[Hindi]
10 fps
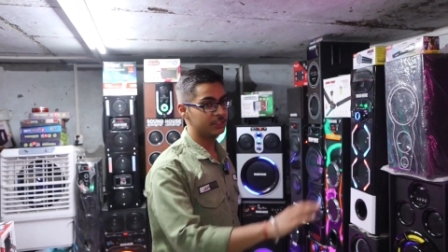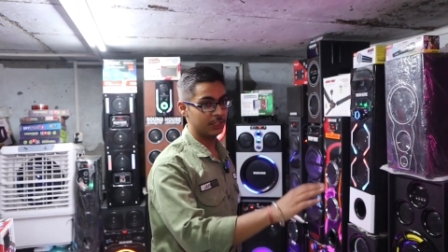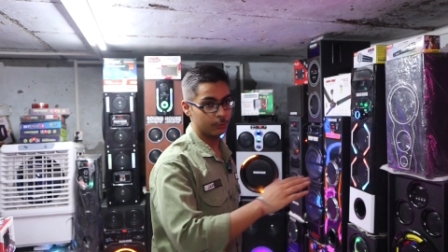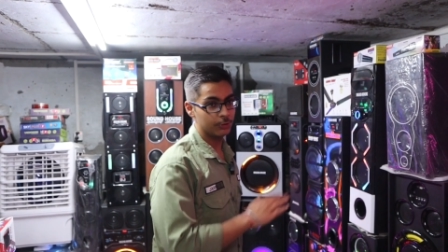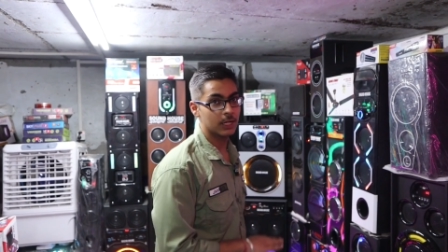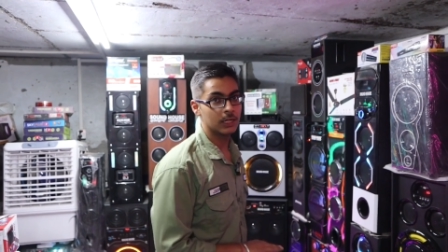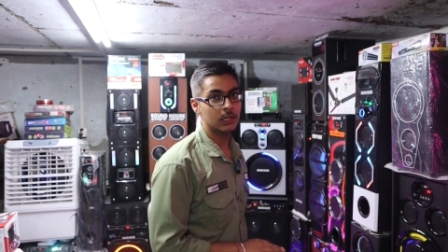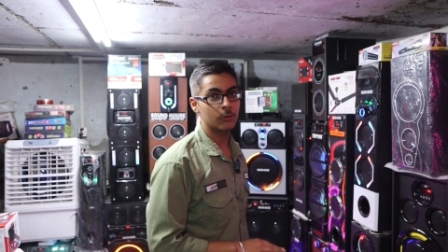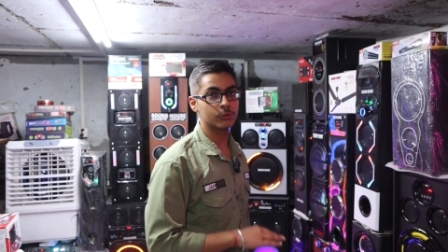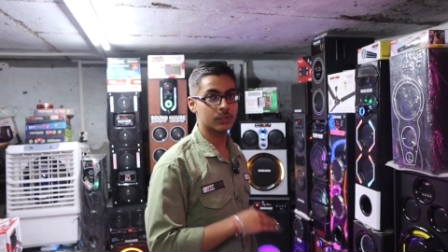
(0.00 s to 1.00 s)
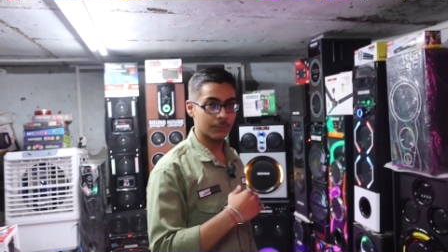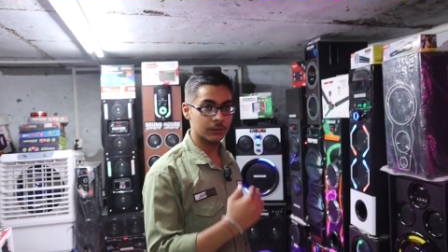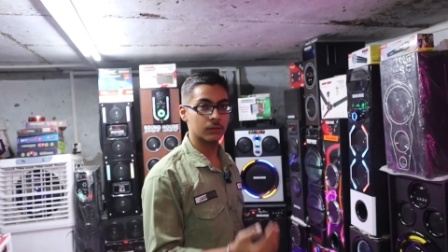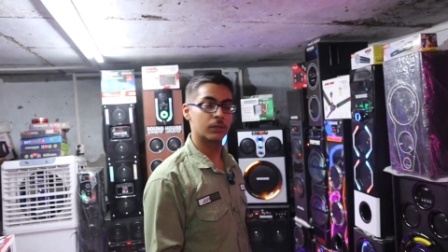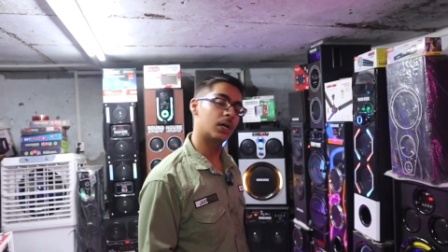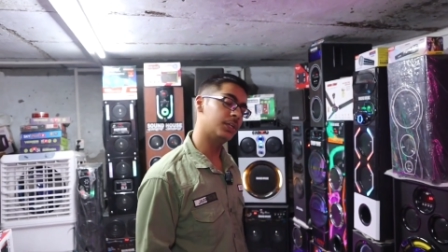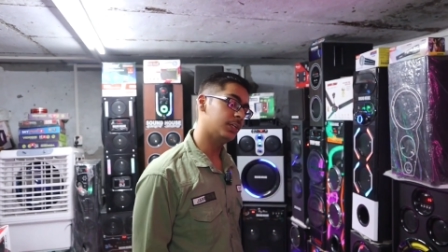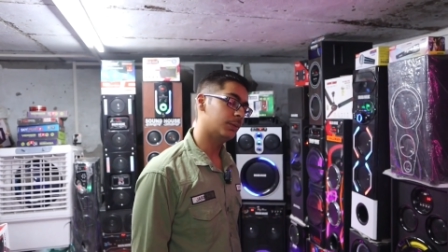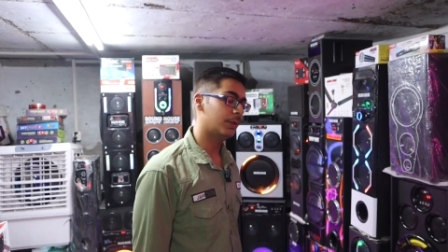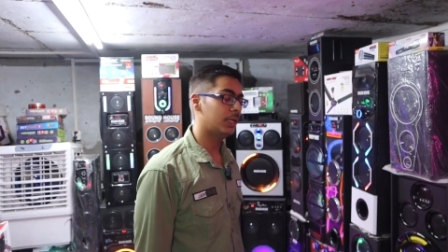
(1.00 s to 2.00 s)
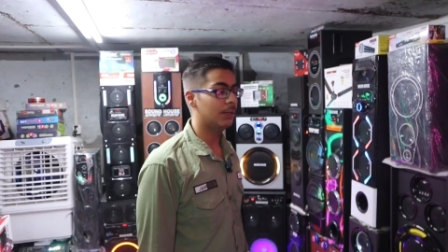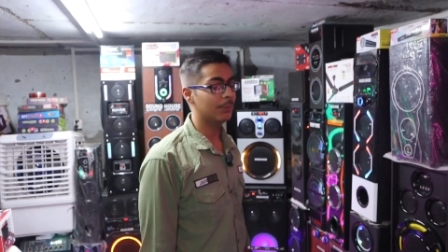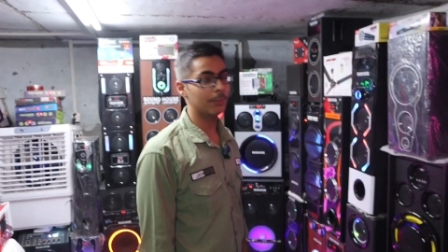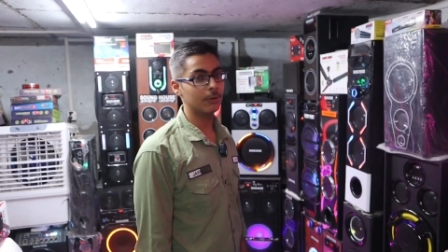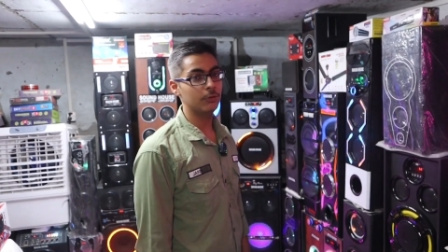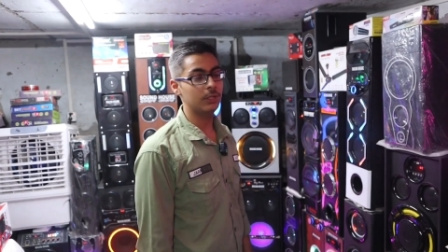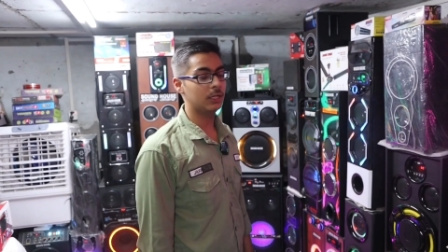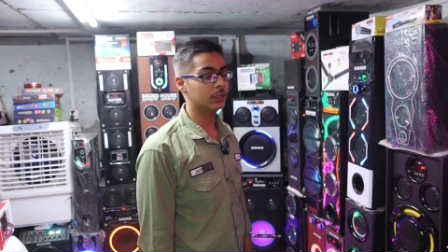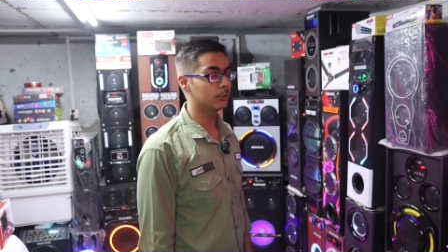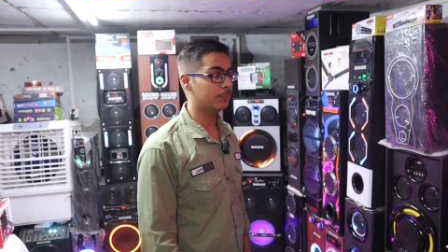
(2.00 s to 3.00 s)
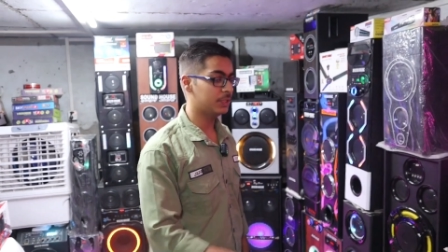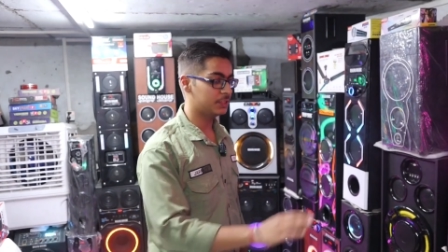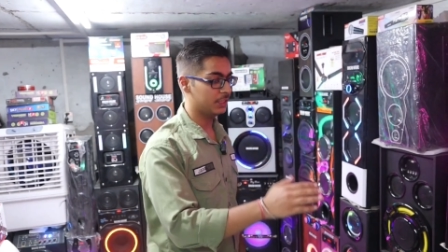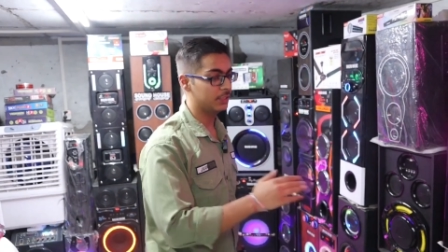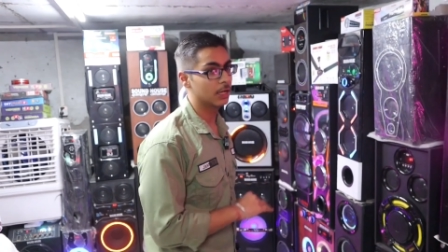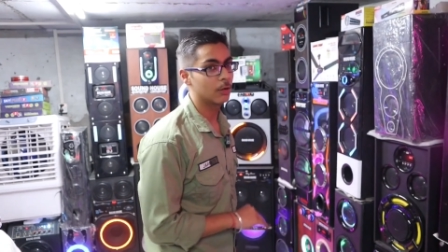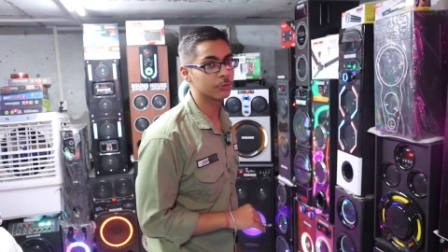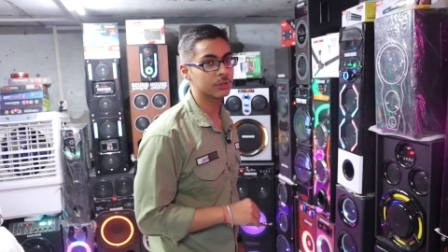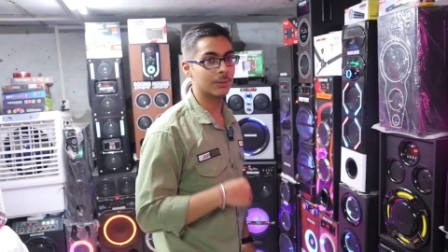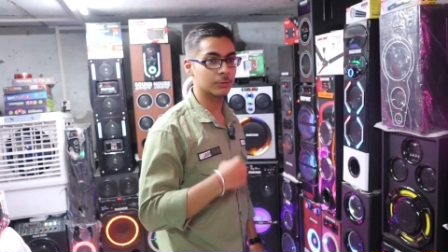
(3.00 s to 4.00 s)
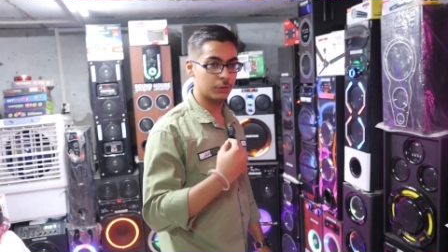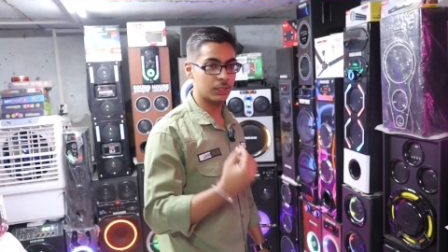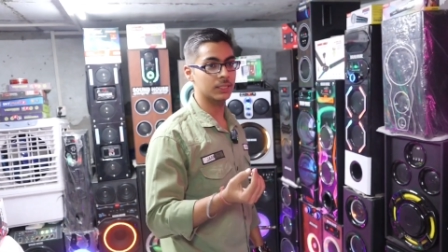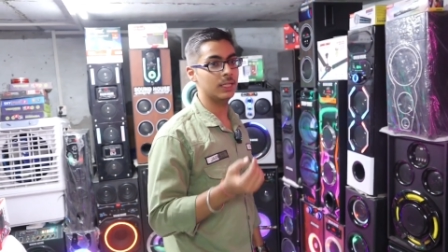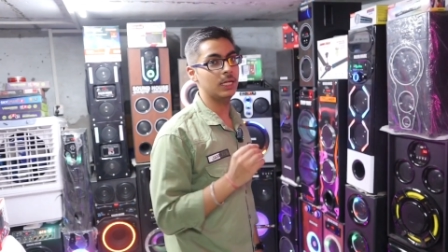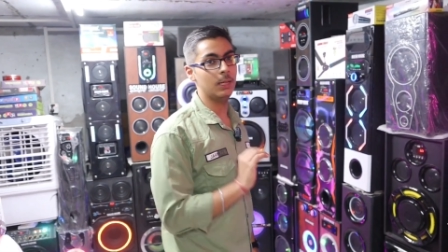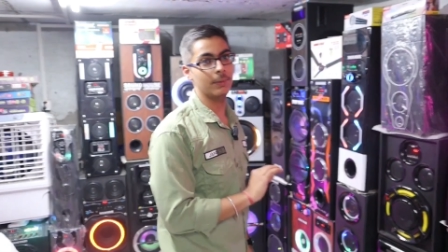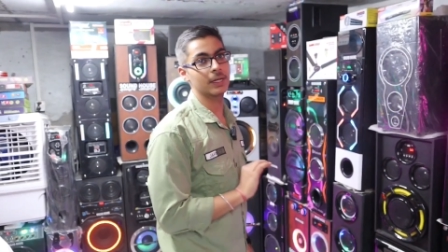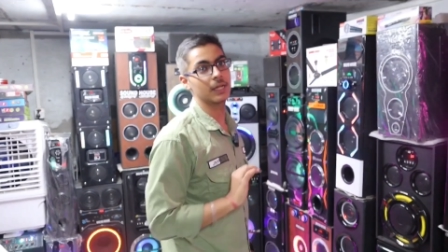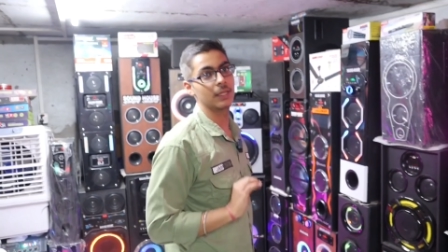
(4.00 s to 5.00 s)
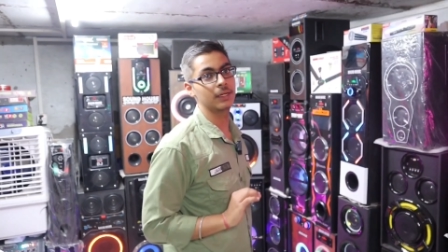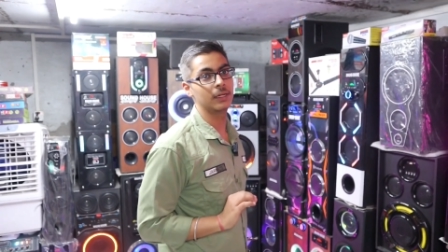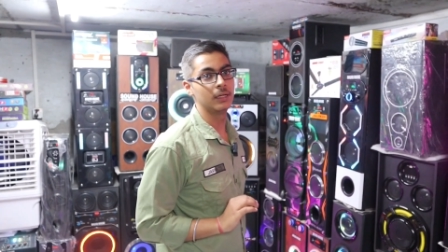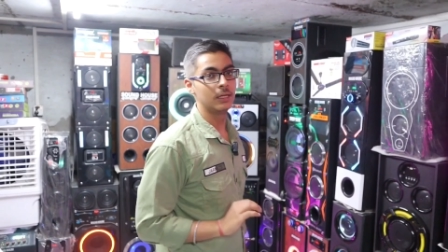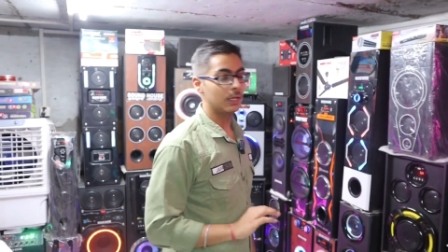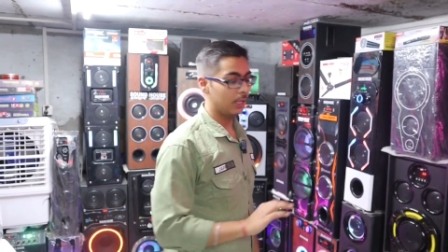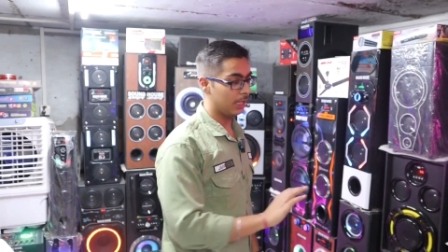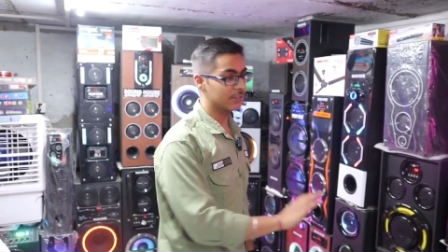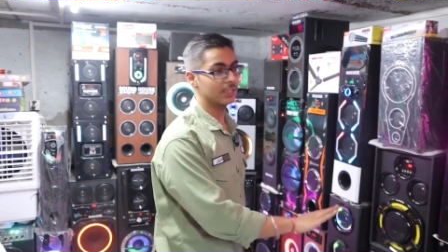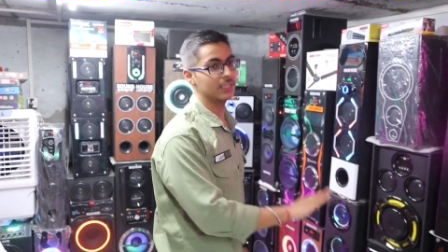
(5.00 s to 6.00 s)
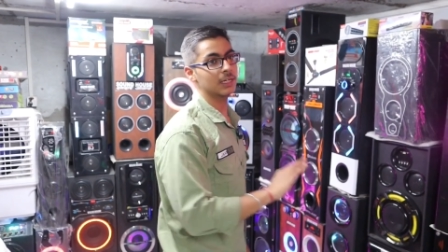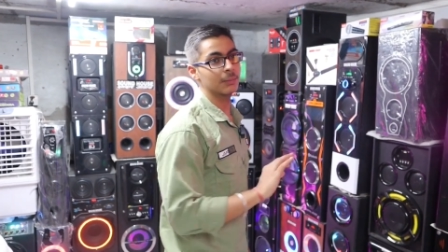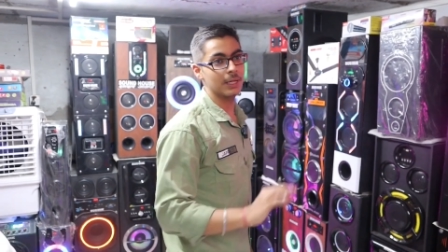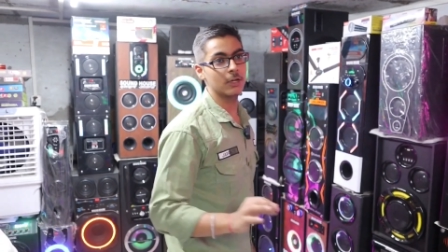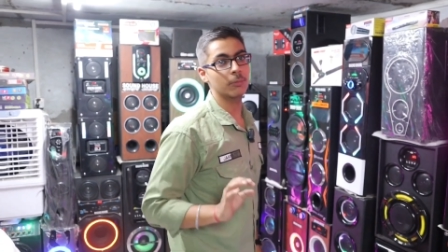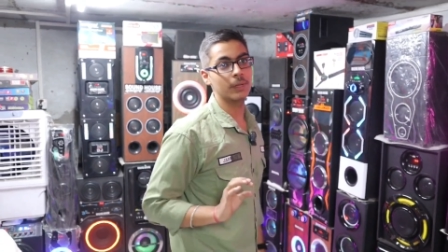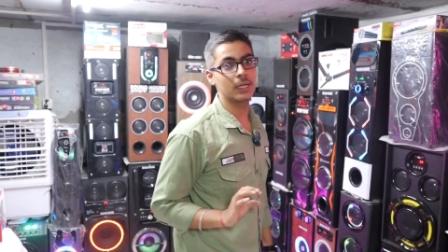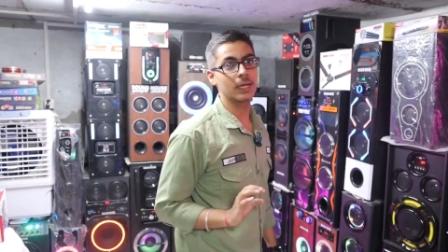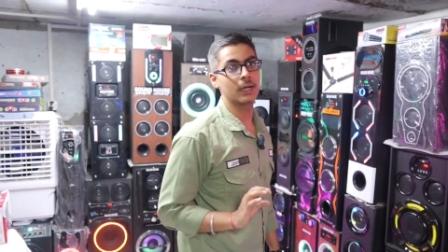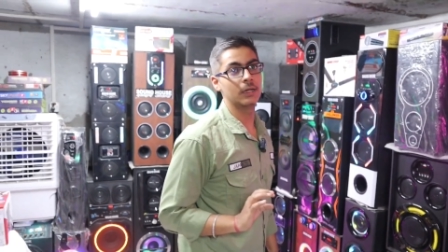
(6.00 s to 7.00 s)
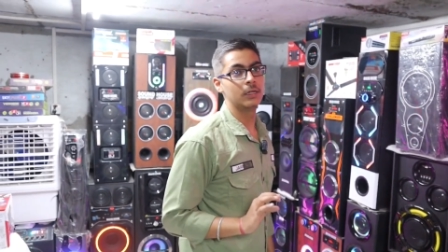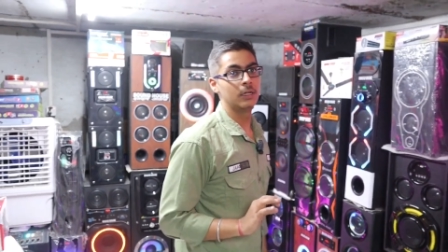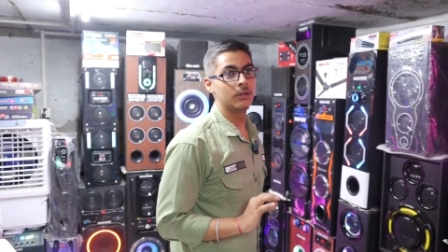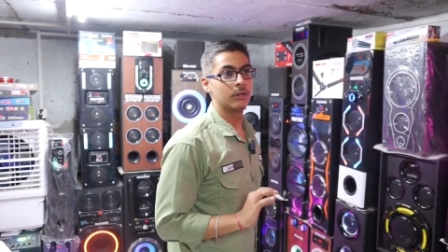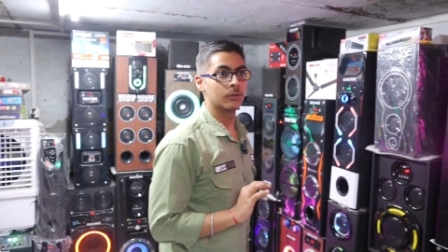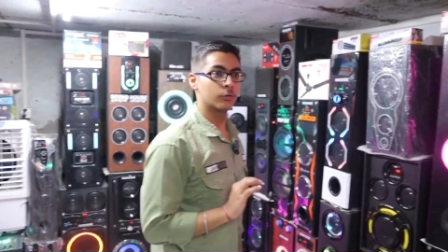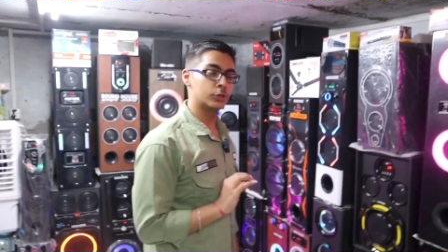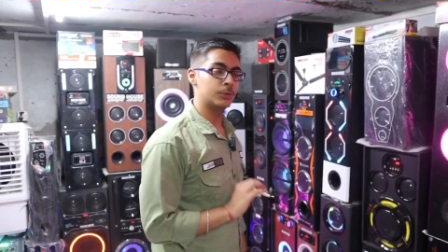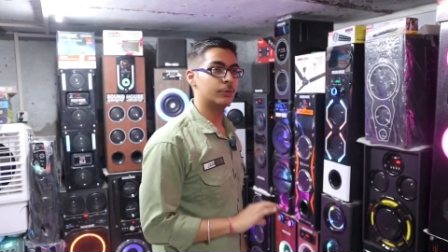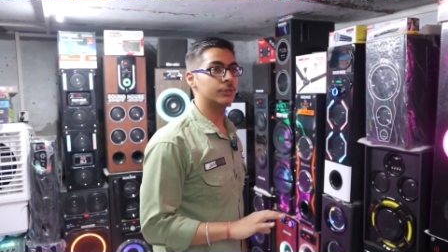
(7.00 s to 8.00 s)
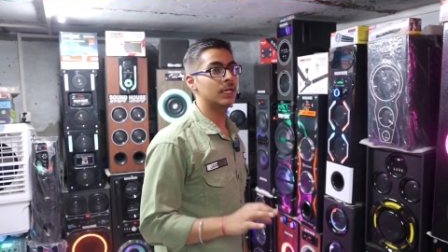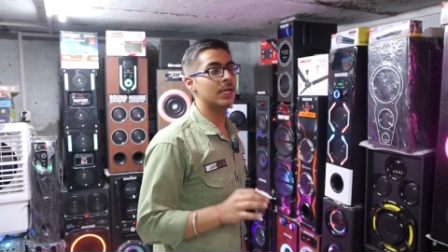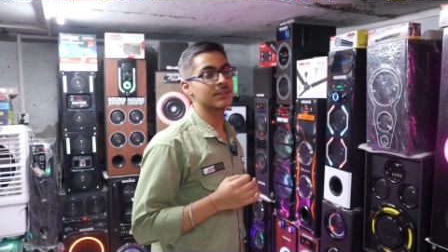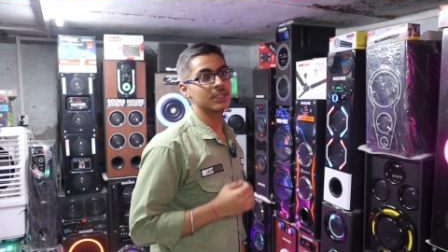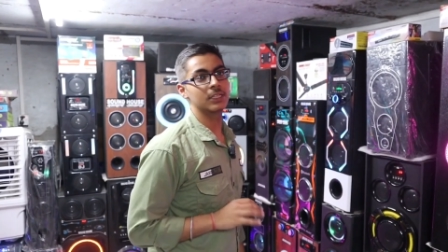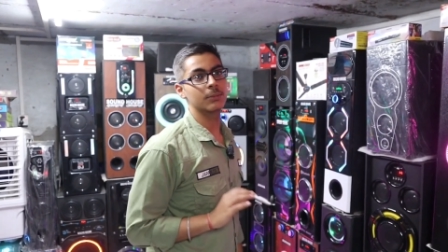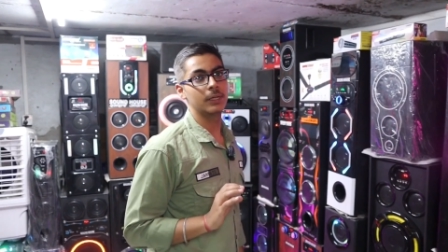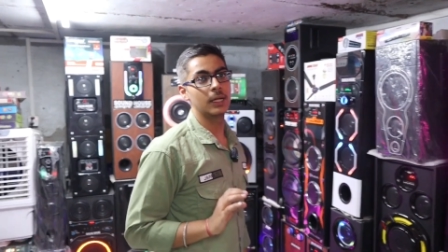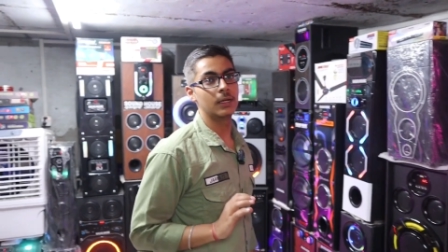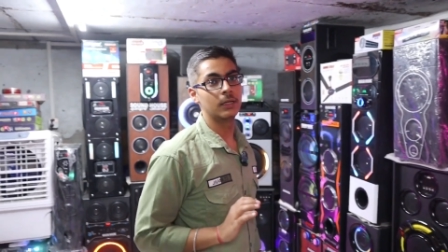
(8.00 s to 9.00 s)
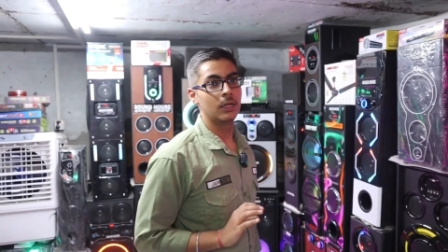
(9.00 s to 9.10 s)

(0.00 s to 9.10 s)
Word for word: पीस चेंज हो जाएगा उसके बाद हां जी महीने भर में कोई दिक्कत हो पीस चेंज है उसके बाद कोई दिक्कत आएगी रिपेयर करा देंगे जी भैया एक साल तक आपका एक नहीं लगेगा मतलब वारंटी है कुछ भी हो जाए एक साल तक मेरा